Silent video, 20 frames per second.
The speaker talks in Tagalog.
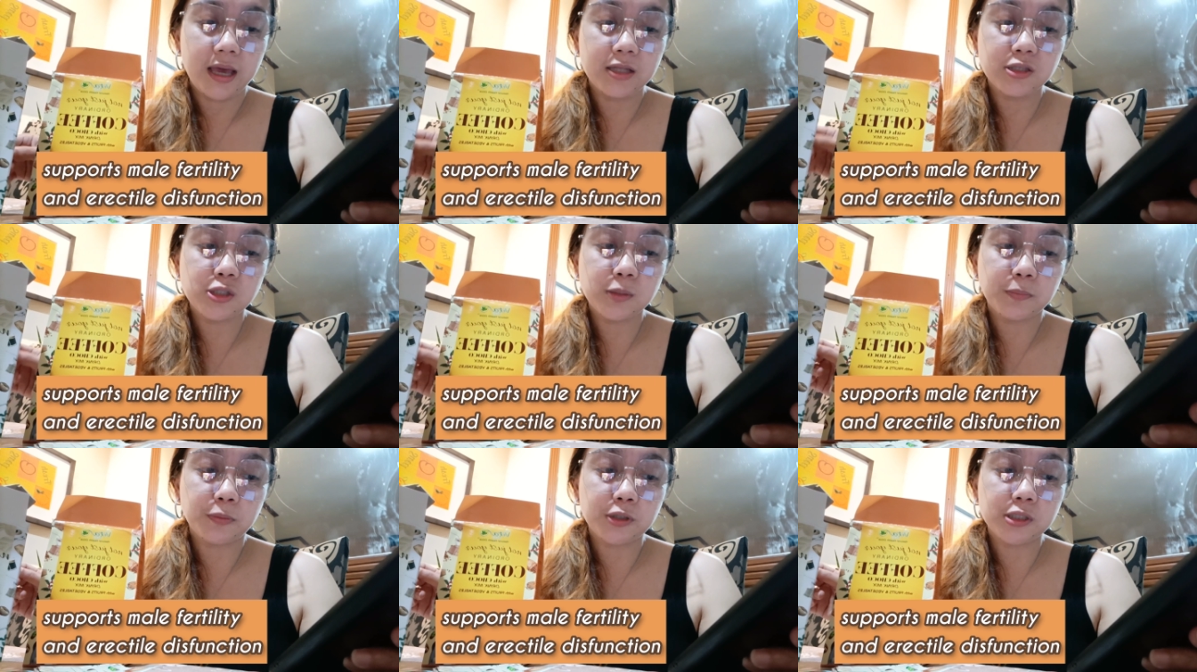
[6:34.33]

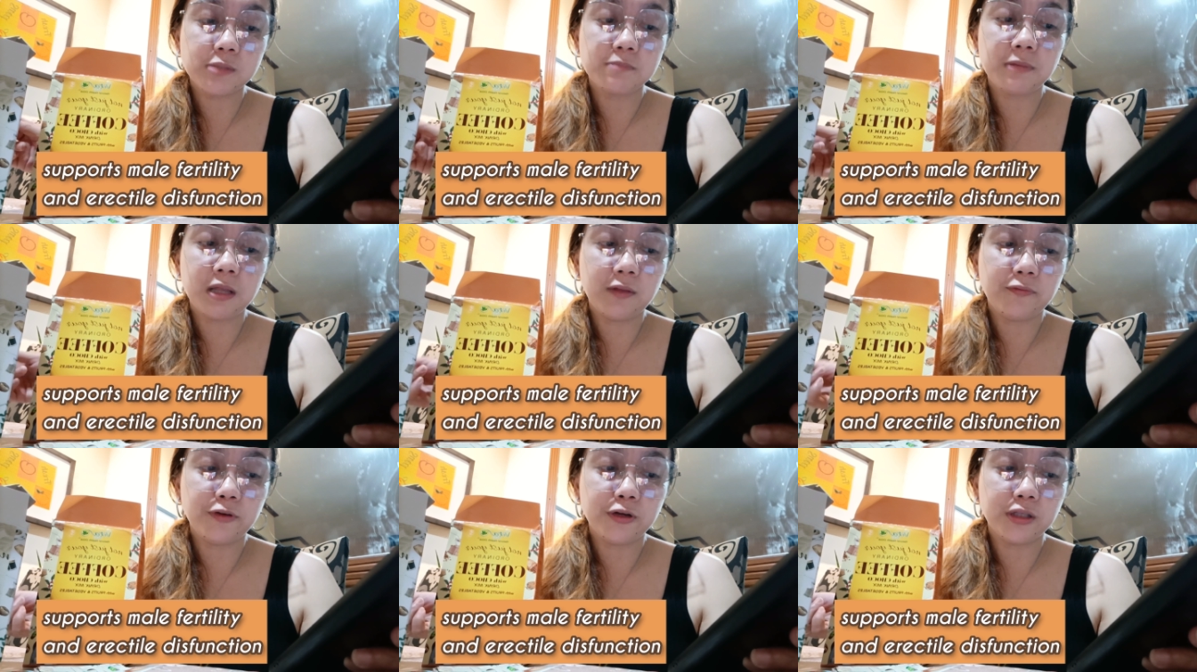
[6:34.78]
and
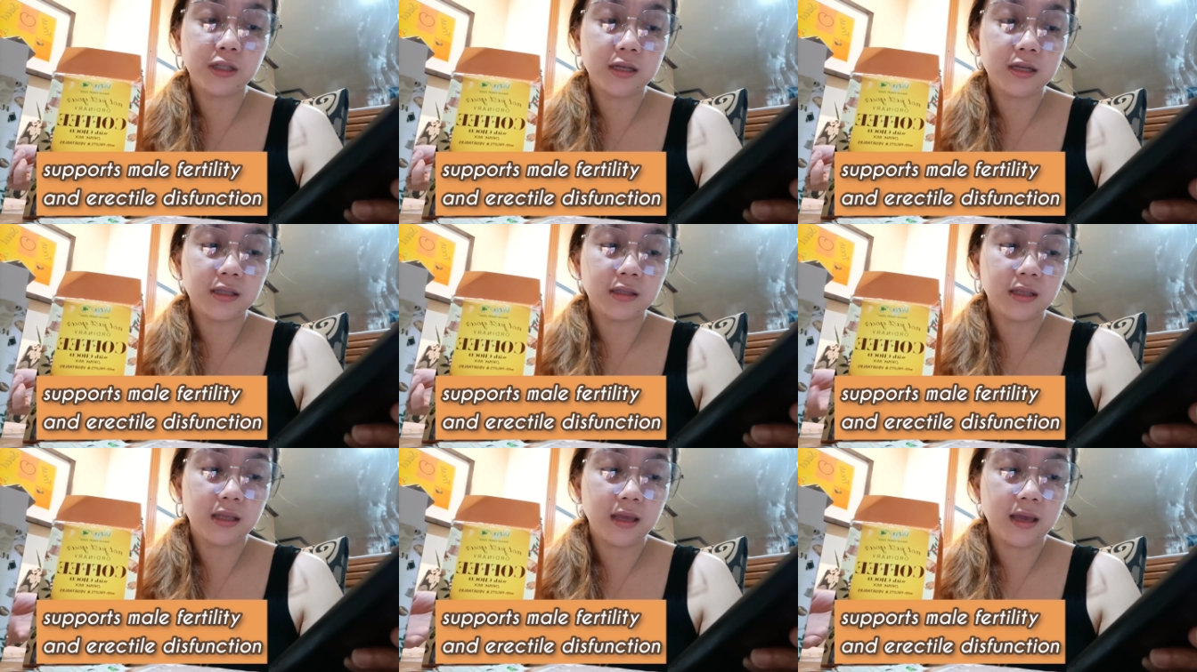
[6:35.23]
supports male
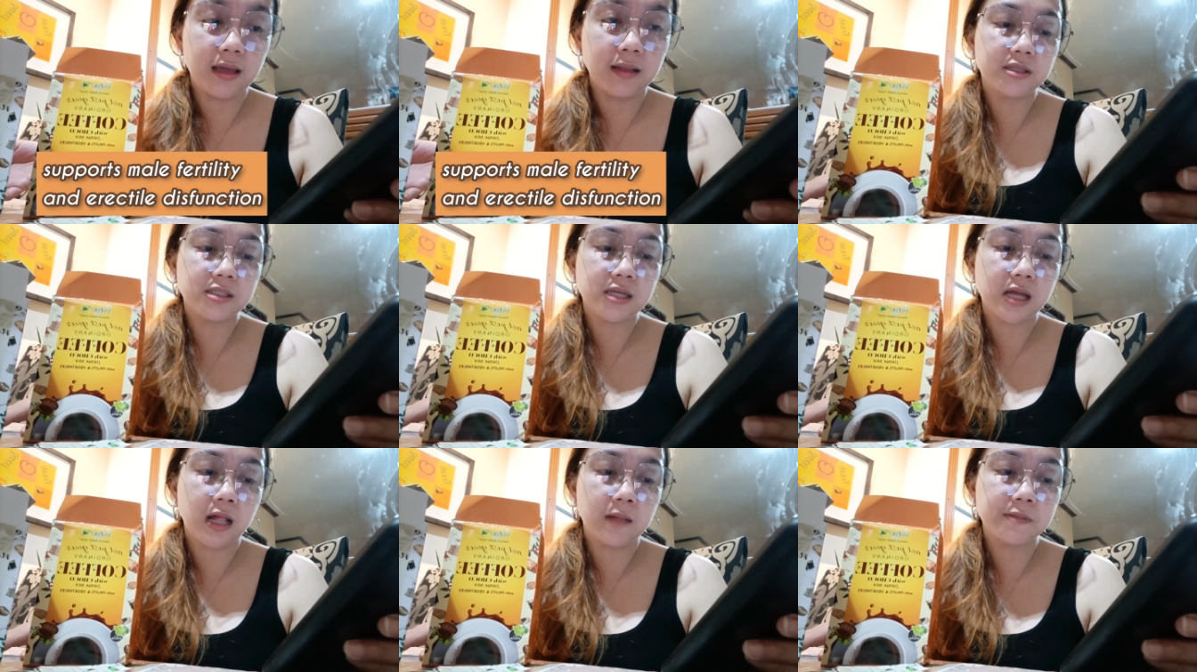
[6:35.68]
fertility.
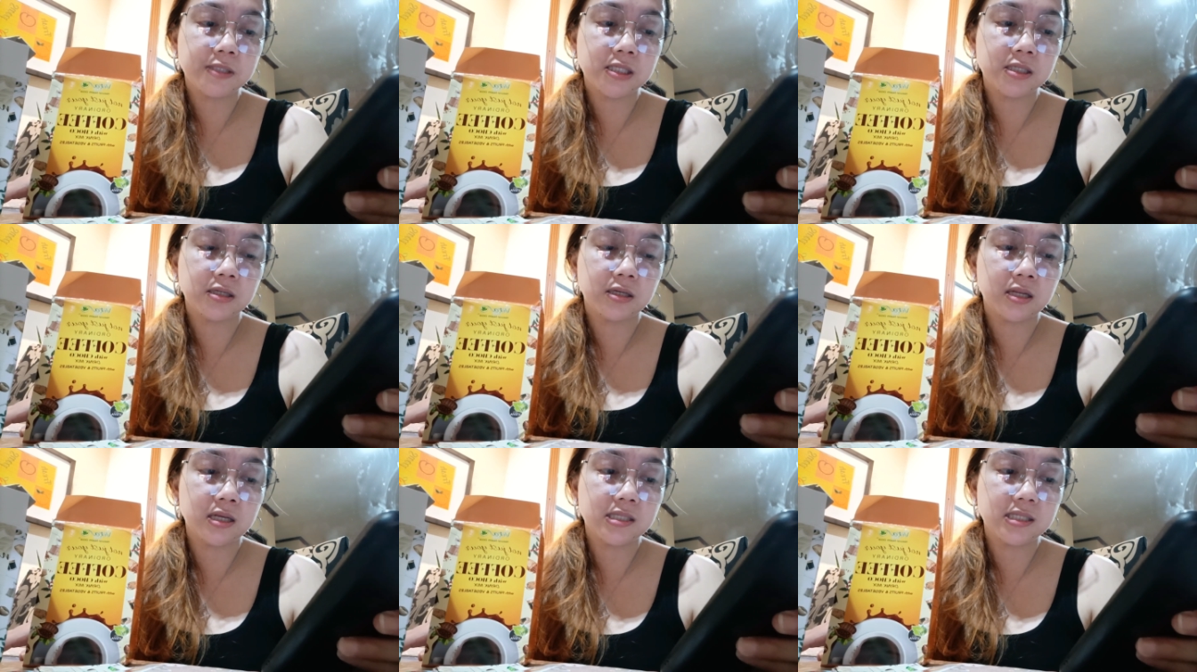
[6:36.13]
It
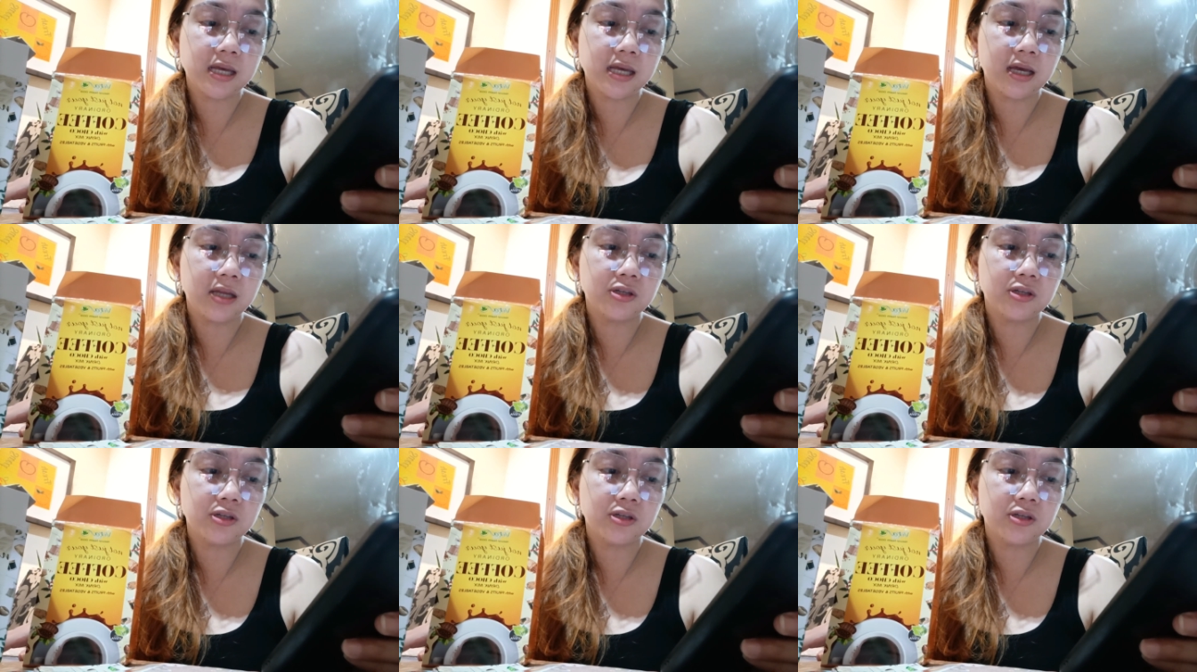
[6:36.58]
helps increase